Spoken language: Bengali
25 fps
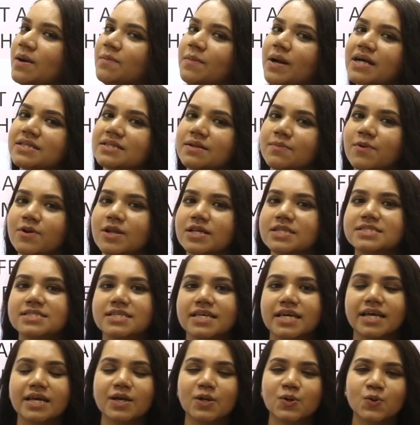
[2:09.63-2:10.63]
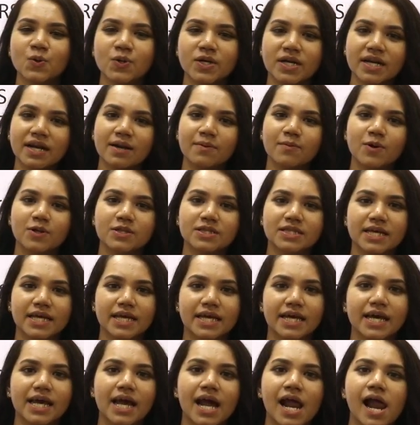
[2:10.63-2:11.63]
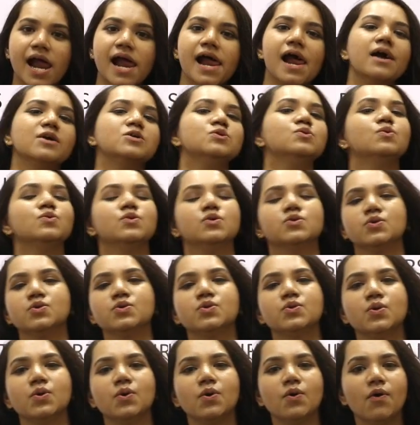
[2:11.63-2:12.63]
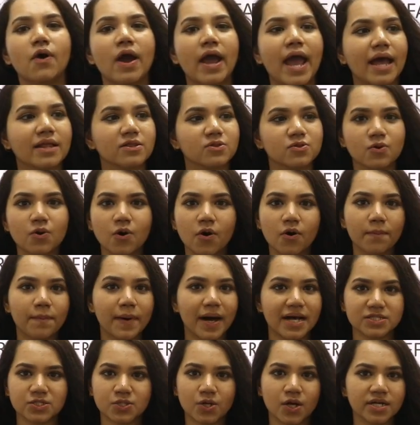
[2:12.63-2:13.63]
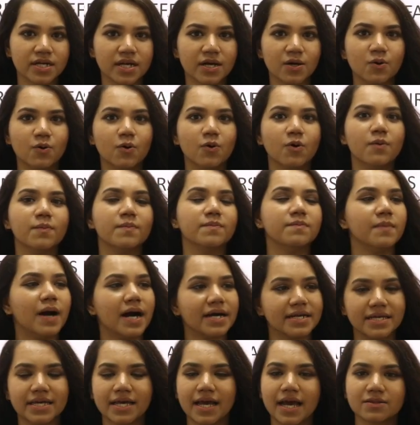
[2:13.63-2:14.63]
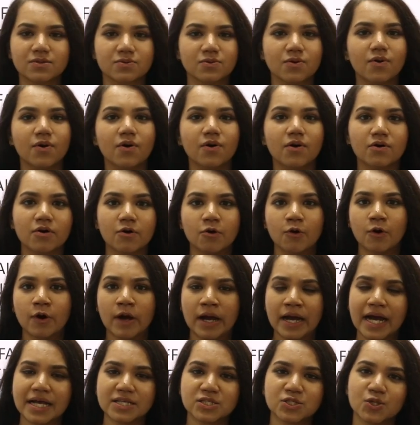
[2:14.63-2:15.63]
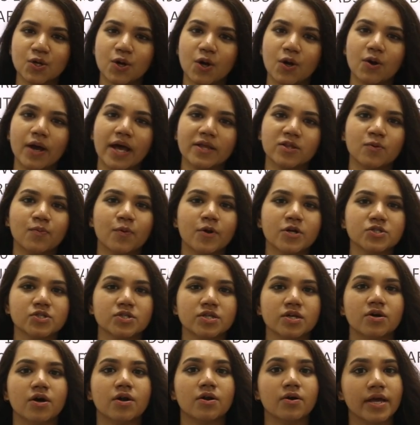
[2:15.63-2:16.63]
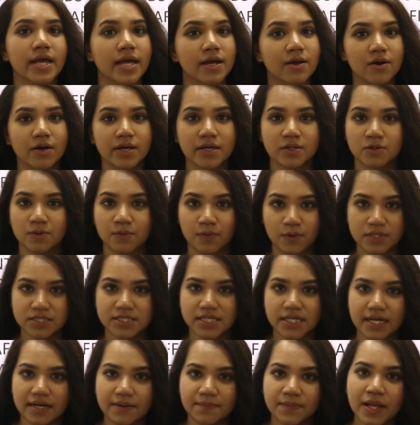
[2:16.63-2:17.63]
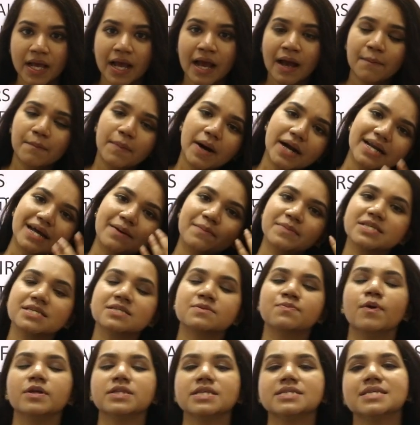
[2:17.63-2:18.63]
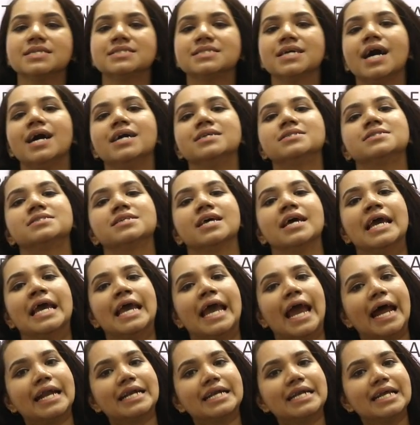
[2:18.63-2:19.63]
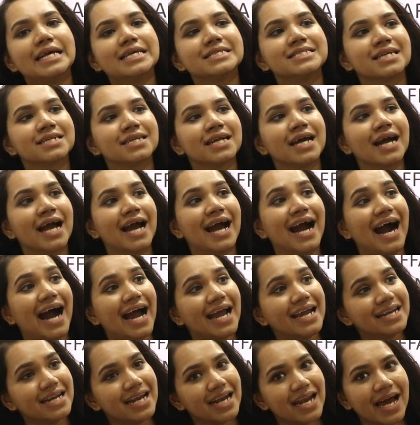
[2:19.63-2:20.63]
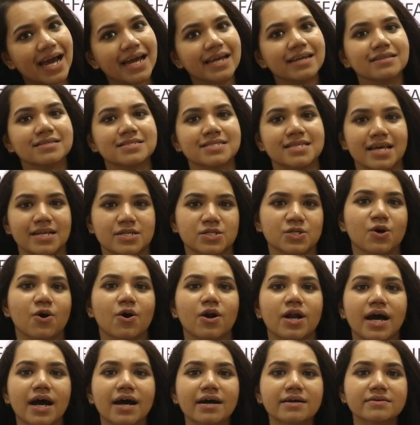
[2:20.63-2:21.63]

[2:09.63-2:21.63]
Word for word: বানাতে বলেছি রুটিনের মধ্যে শুধু শুধু এত পাঁচ ঘন্টা ঘুম বাকি এত কাজ করো এত পড়াশোনা করো এগুলো কিন্তু বলছি না বাট আমি জাস্ট বলতেছি জাস্ট অ্যাটলিস্ট একটা গাইডলাইন সেট করা